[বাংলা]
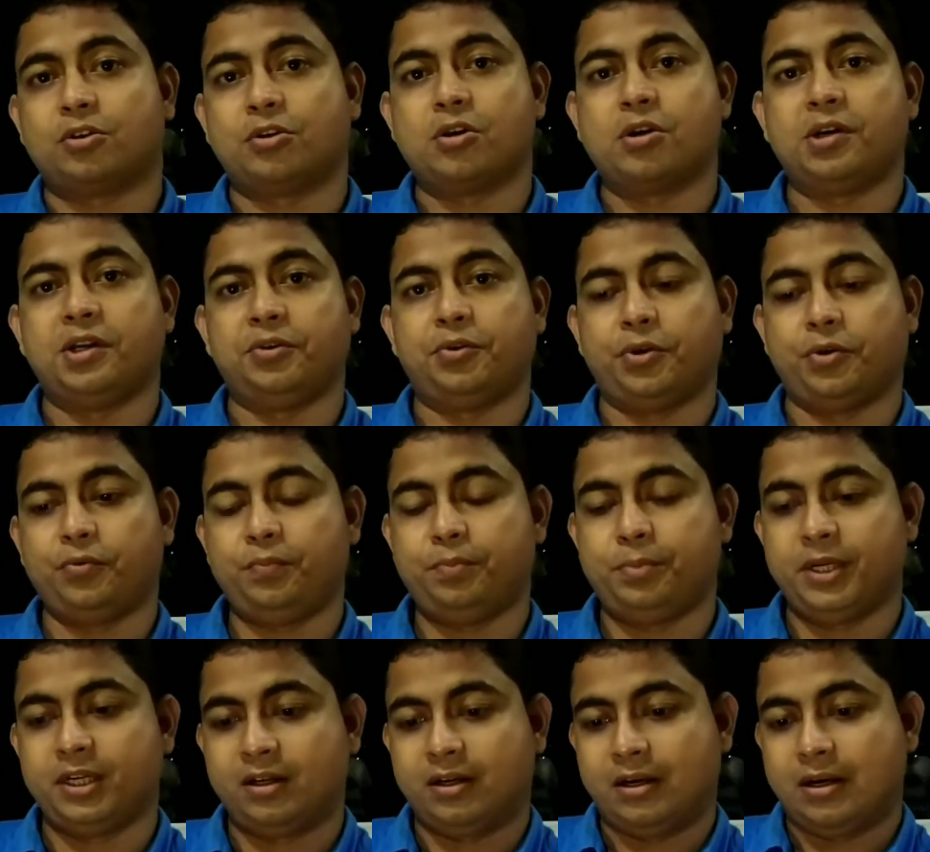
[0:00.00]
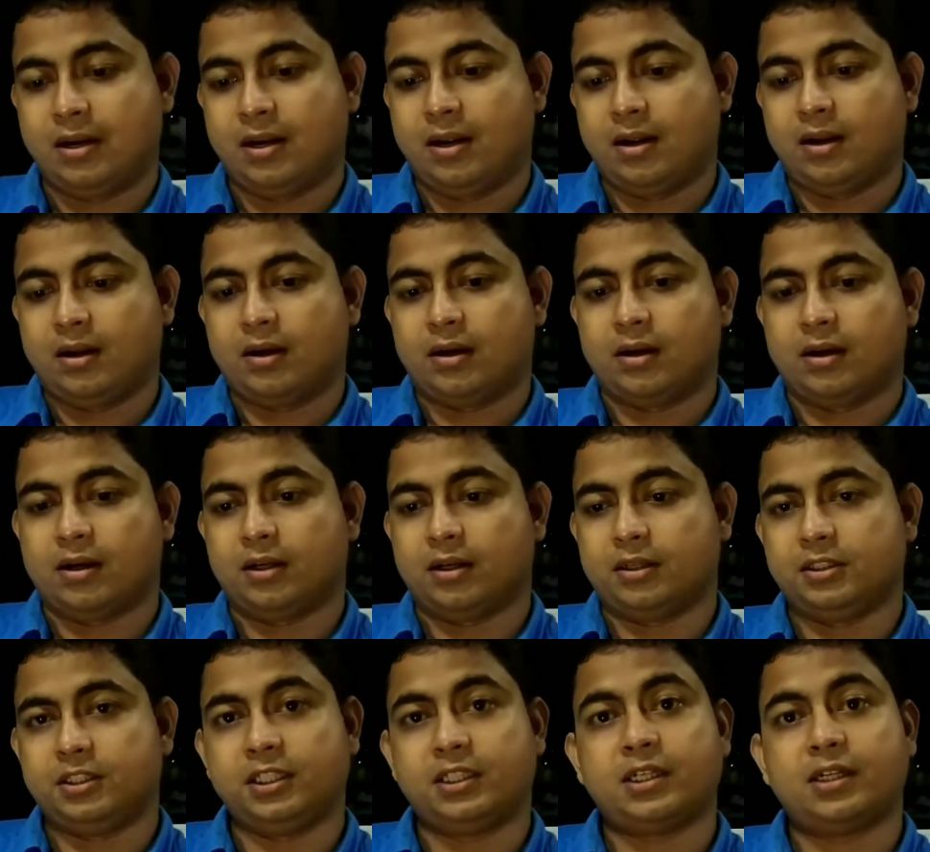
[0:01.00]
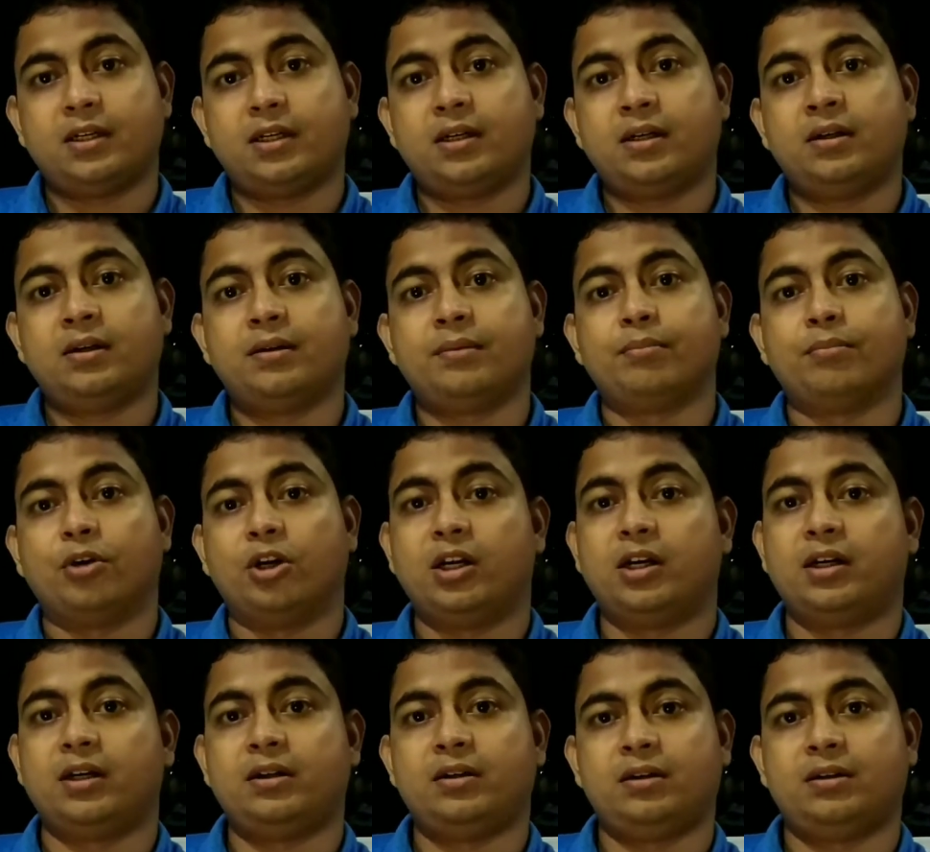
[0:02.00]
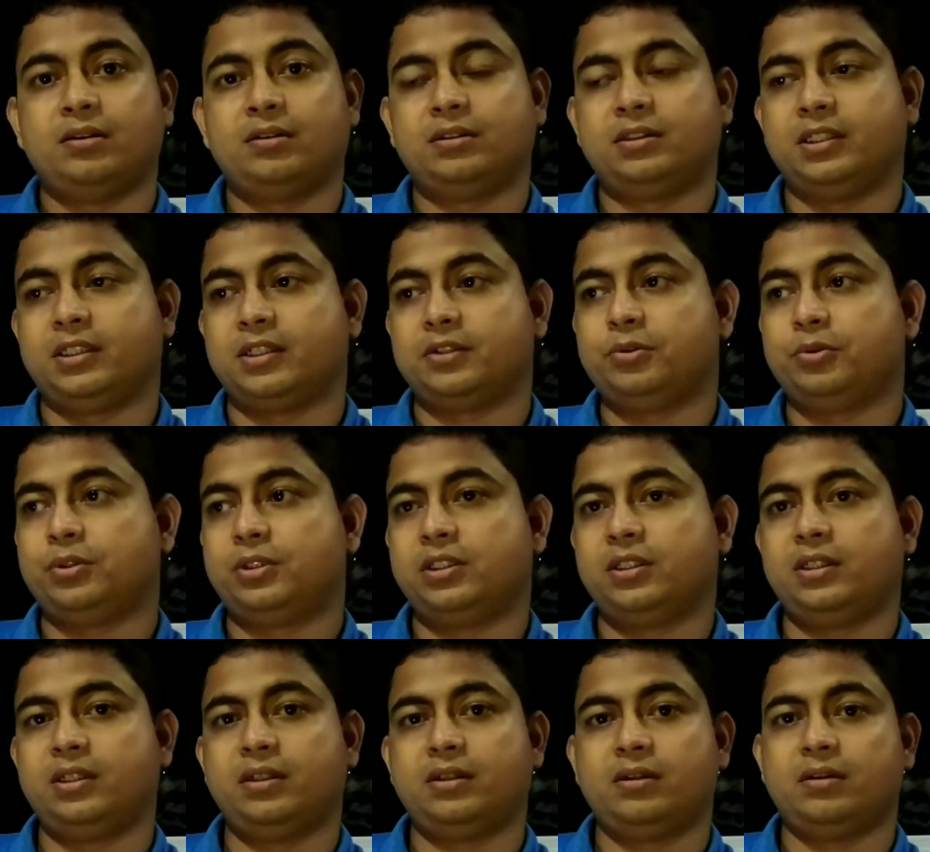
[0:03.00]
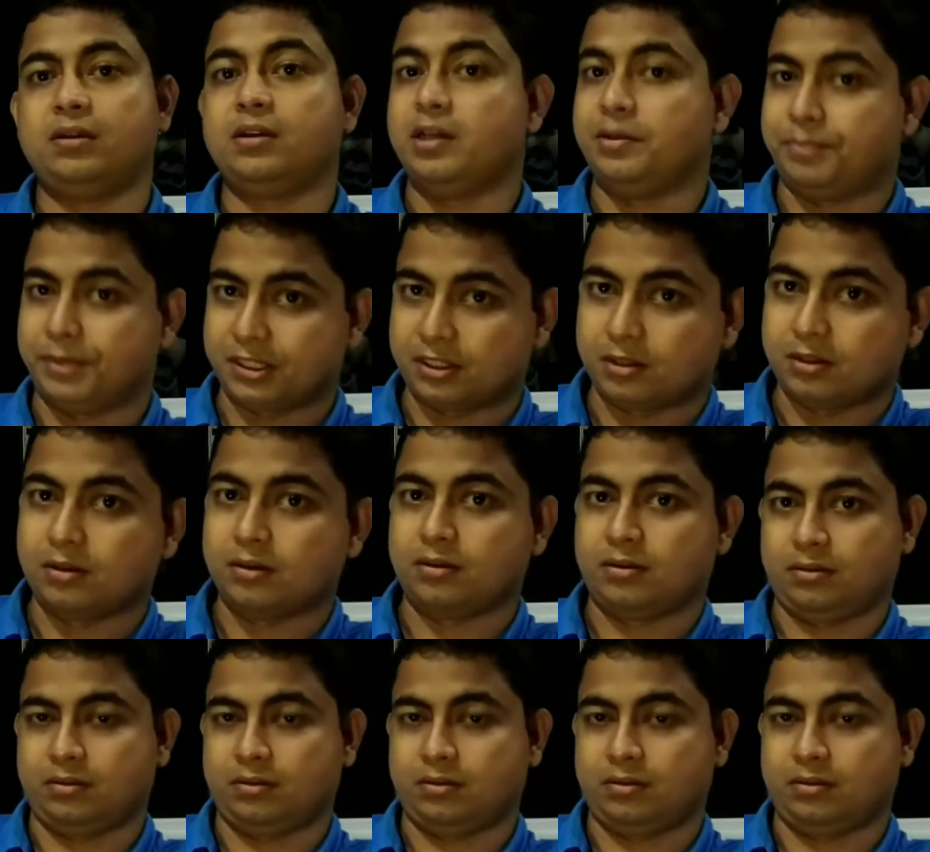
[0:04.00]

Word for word: আপনারা ইউটিউব যেটা বলার সেটা হচ্ছে ডিপ্রেশন